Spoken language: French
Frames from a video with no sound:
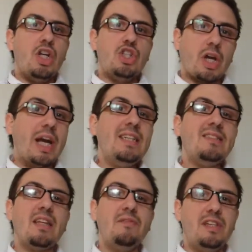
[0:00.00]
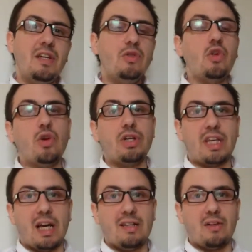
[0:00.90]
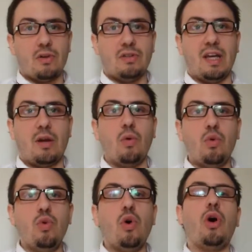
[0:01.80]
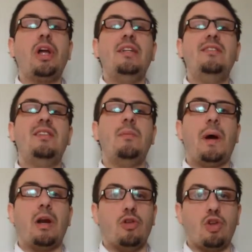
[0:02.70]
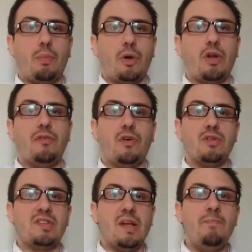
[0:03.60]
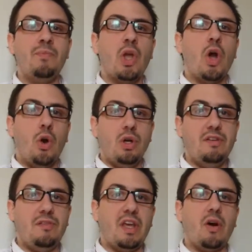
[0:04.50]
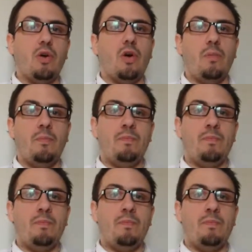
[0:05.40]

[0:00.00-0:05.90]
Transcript: Je réalise cette vidéo dans le cadre d'un concours organisé par l'entrepreneur français Olivier Roland.